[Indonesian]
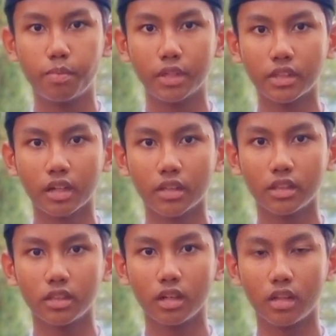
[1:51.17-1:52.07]

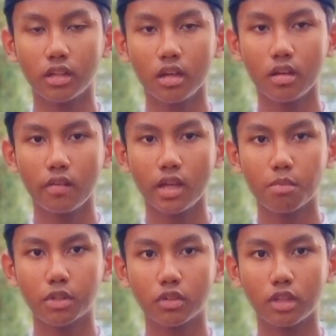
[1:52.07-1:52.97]
Berdasarkan silsilahnya,
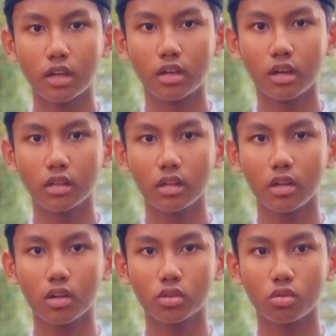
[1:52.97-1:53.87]
ia bersaudara dekat
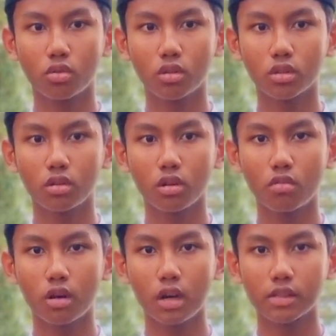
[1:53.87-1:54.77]
dengan Rasulullah
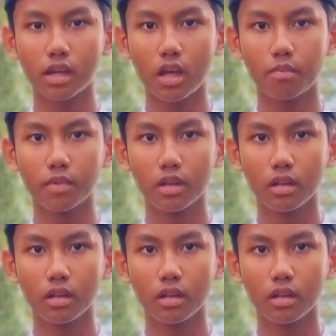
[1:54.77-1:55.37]
Shallallahu Alaihi Wasallam